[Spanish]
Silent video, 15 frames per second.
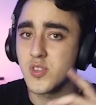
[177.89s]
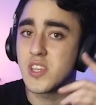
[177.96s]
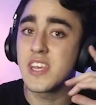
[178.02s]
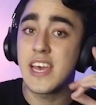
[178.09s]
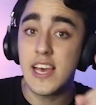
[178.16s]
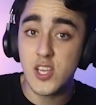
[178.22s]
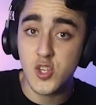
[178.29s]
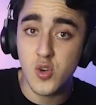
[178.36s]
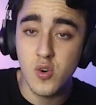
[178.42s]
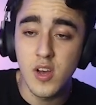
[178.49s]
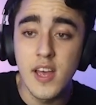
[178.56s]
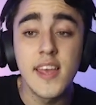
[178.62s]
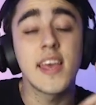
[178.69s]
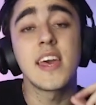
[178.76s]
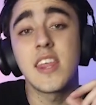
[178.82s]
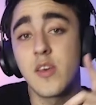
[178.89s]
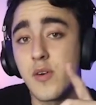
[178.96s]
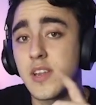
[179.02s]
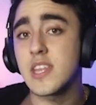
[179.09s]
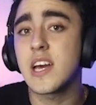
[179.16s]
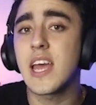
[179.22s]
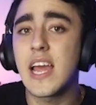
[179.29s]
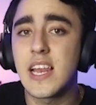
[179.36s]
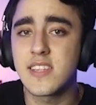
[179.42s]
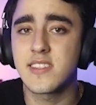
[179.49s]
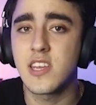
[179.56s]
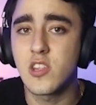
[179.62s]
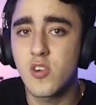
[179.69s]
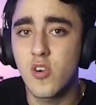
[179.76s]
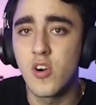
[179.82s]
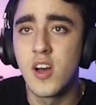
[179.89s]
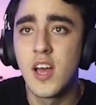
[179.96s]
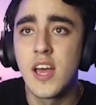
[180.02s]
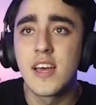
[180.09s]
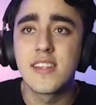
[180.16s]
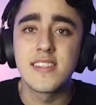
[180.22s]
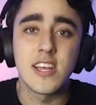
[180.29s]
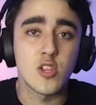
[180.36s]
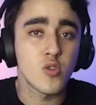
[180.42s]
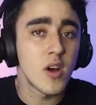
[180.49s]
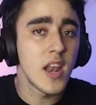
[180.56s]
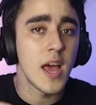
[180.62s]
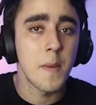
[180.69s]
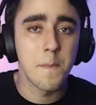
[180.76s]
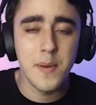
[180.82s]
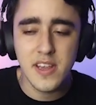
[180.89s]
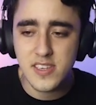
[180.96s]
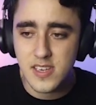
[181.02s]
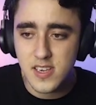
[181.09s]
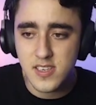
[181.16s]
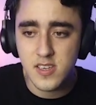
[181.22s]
Y eso que de verdad que latinó. De todas las empresas,